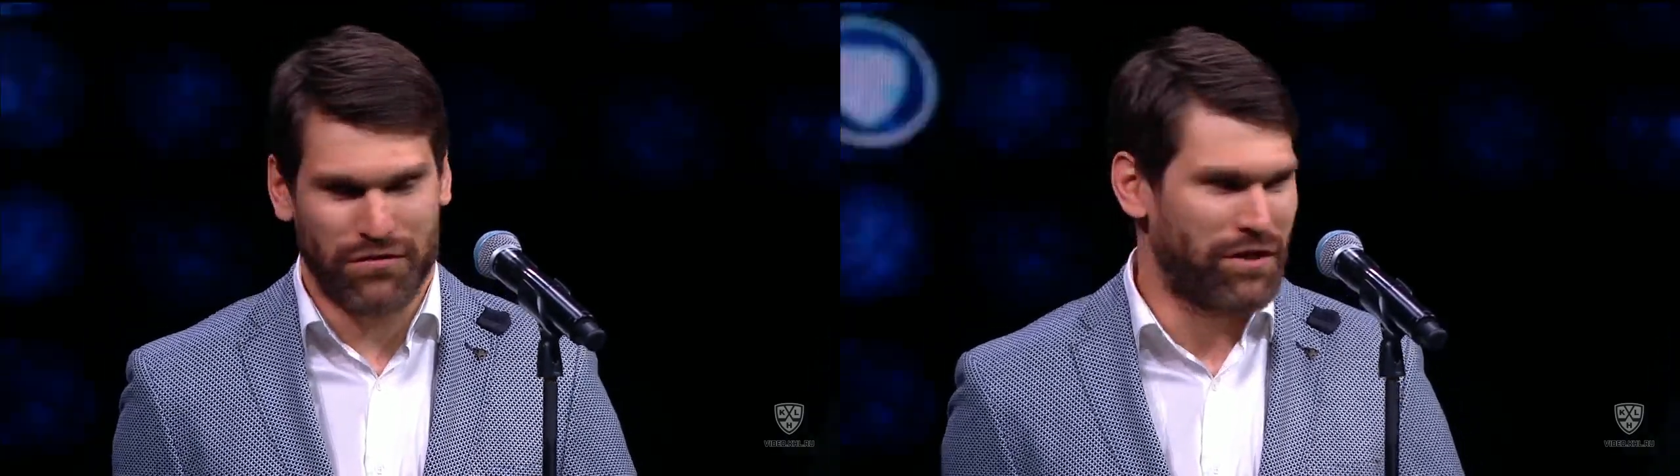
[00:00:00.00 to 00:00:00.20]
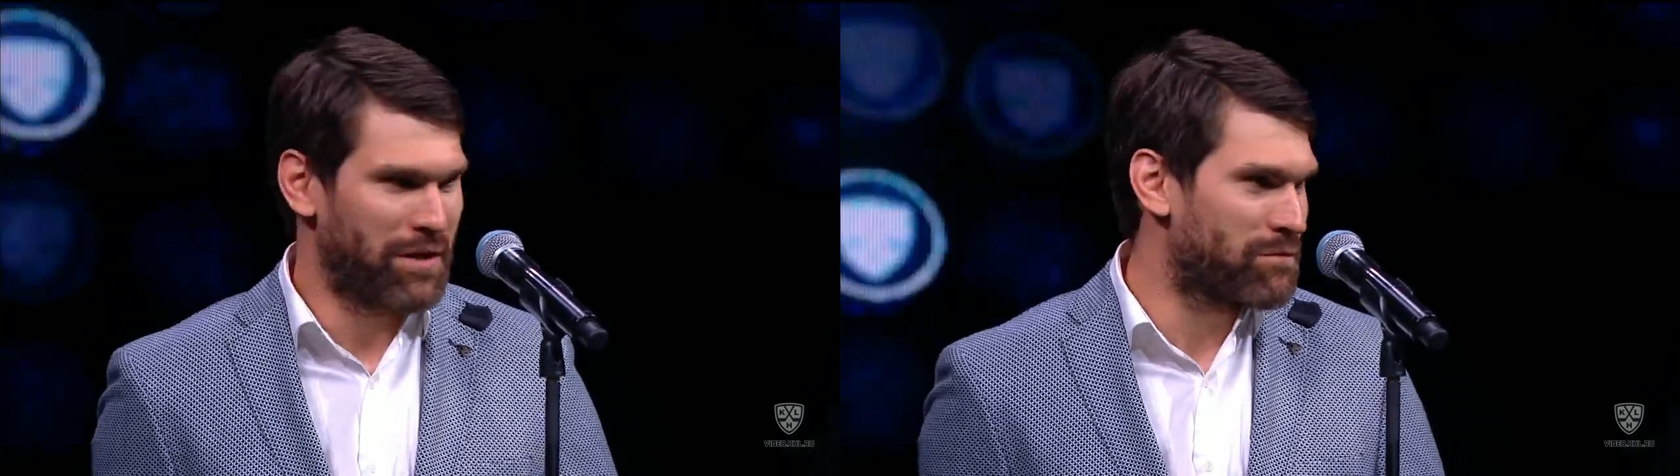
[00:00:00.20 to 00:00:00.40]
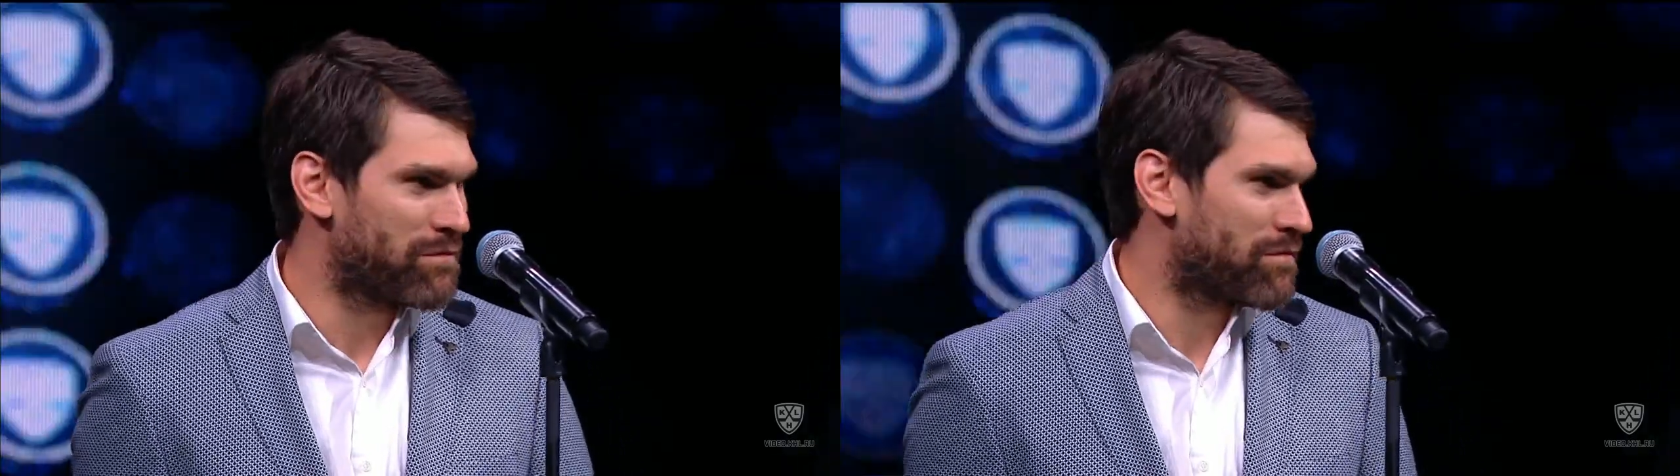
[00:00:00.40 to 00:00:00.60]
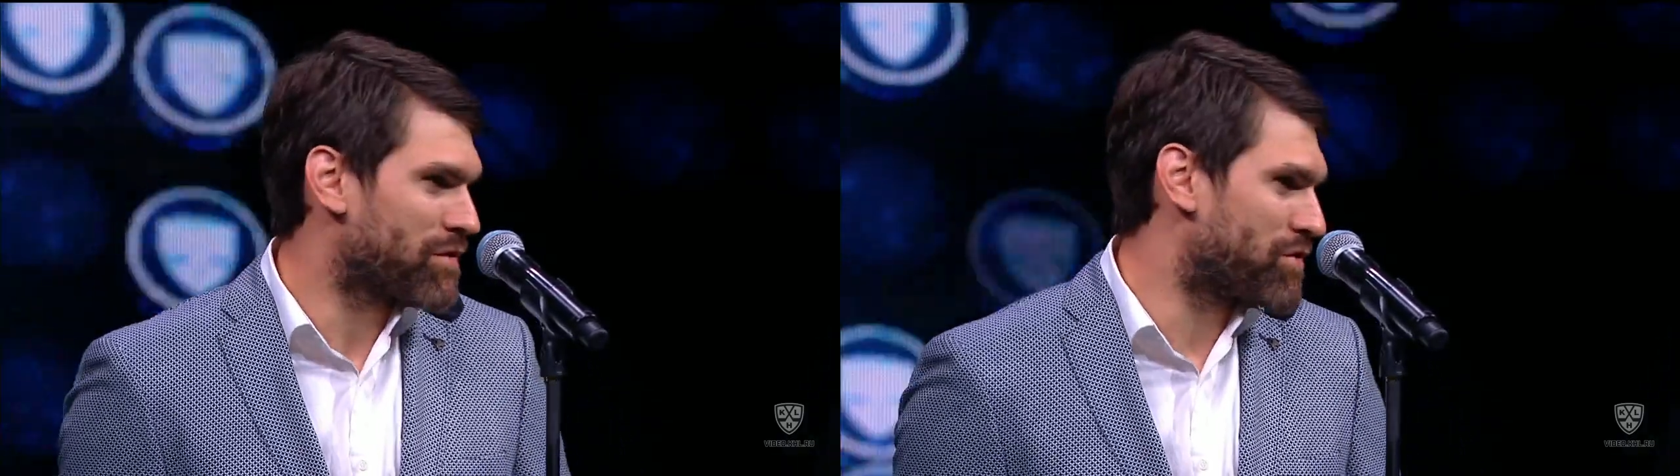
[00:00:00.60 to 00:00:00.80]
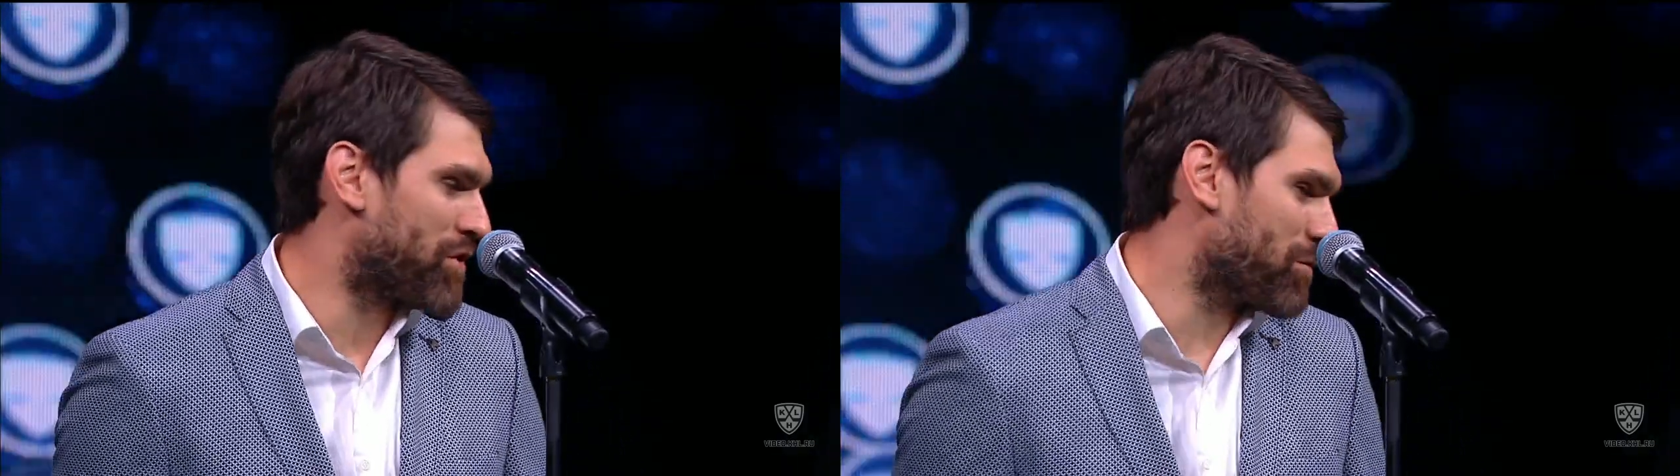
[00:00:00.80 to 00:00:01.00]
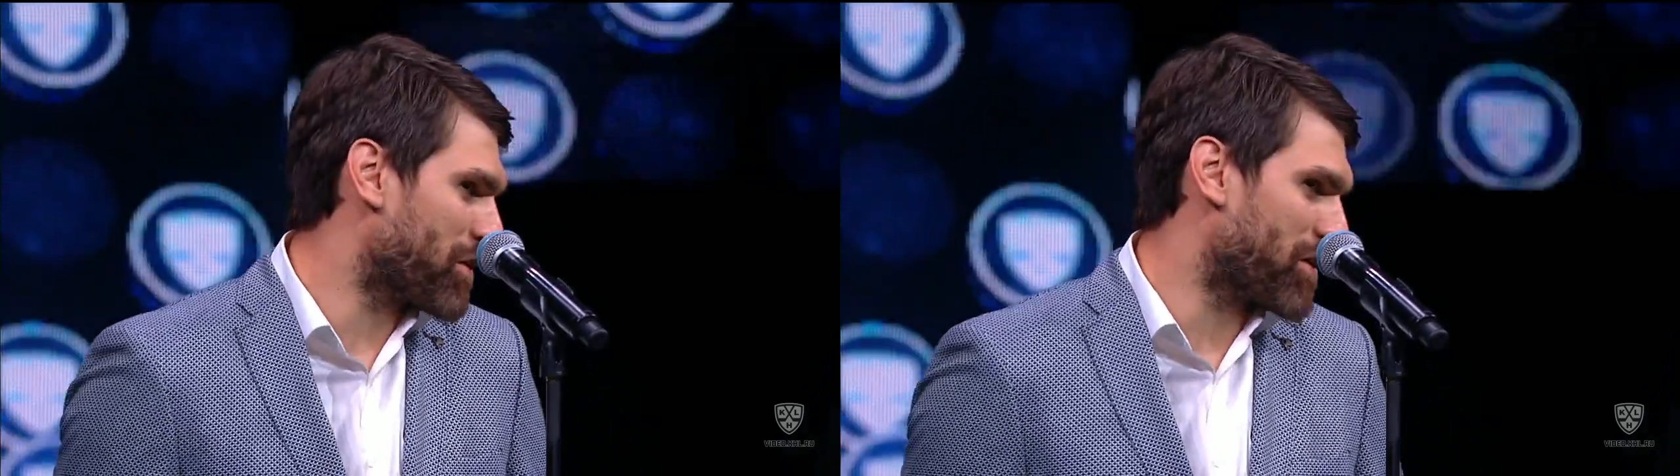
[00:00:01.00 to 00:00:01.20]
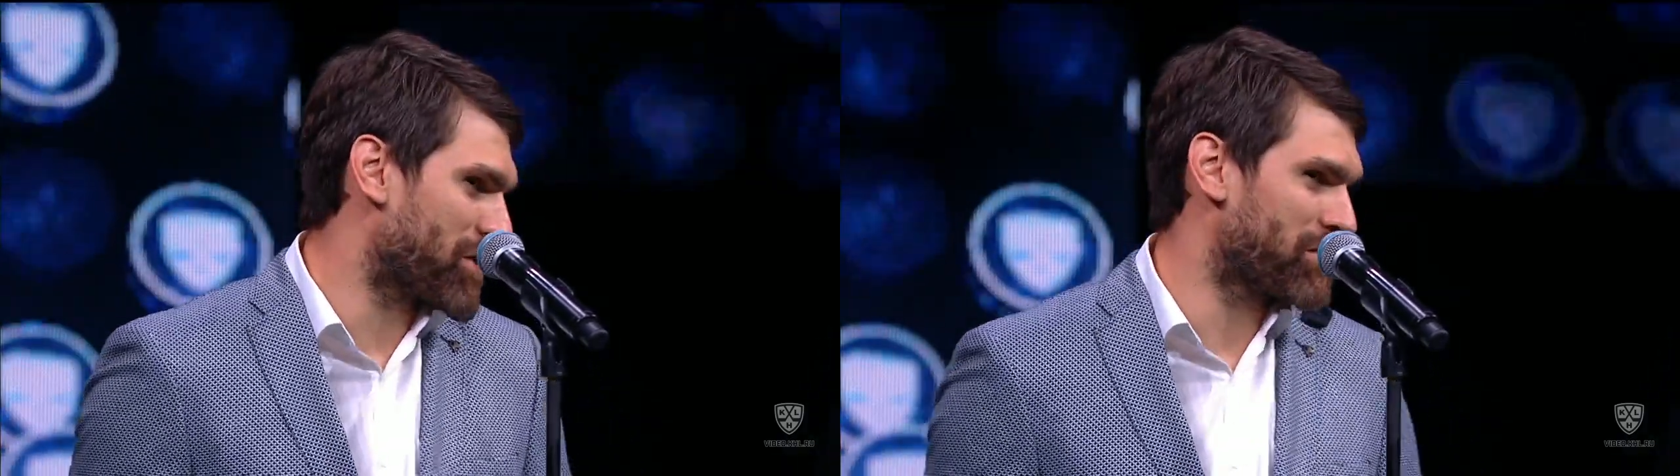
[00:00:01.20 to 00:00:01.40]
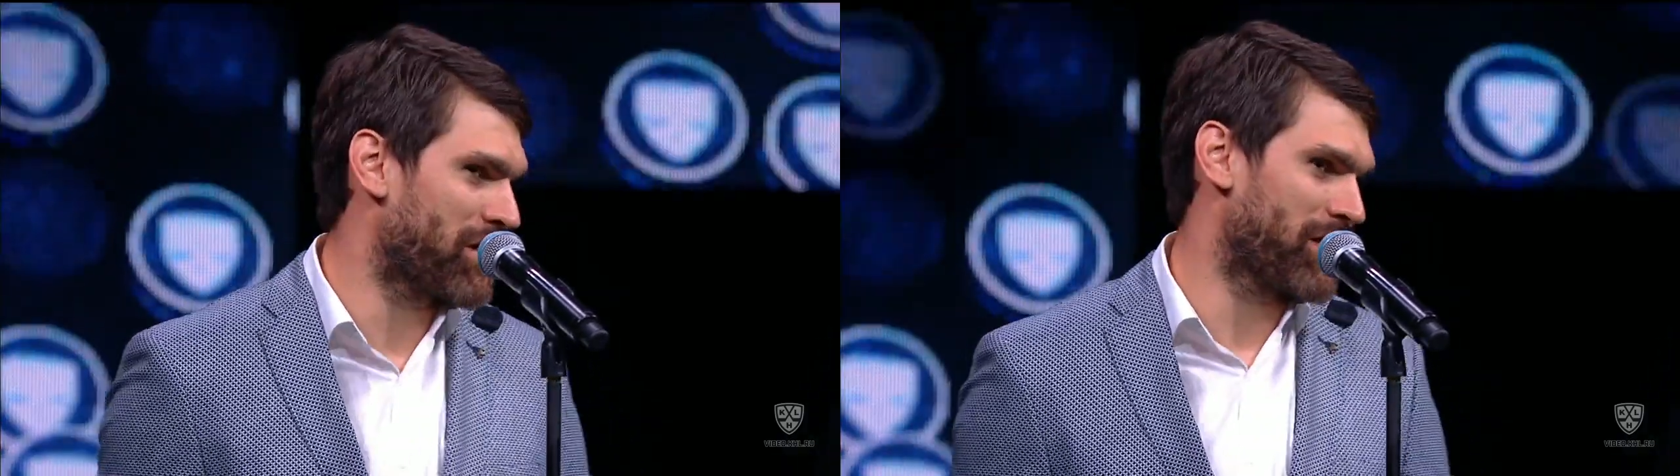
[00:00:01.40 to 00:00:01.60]
чем, чем
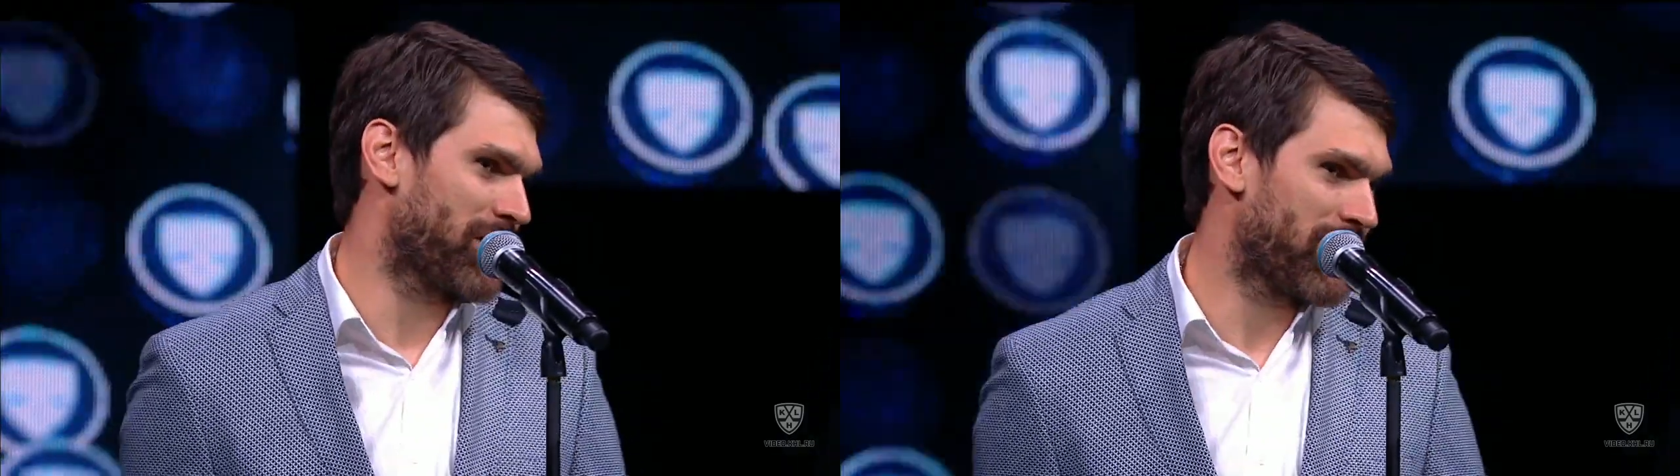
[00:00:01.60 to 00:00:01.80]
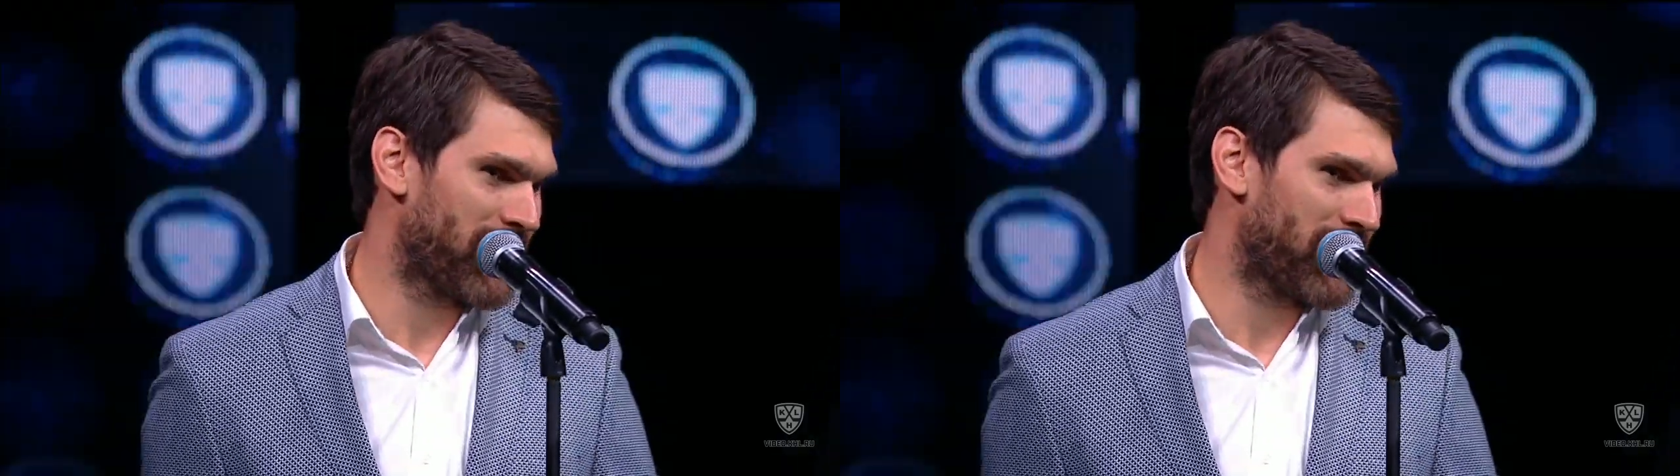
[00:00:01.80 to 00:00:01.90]
награждать.